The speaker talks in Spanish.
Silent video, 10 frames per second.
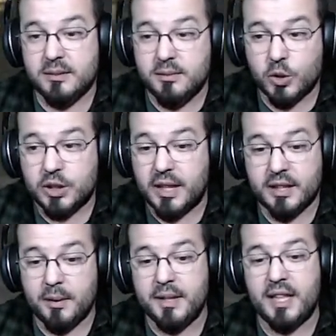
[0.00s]
no sé,
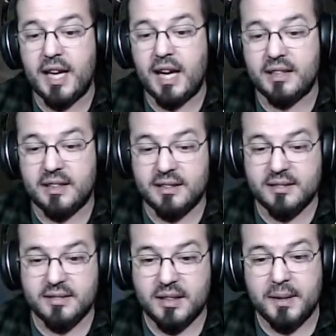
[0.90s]
deben tener,
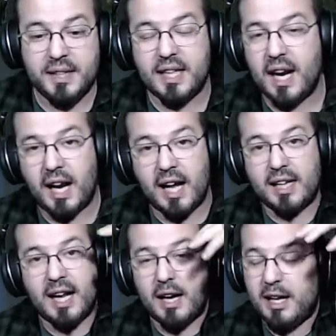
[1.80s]
deben tener la,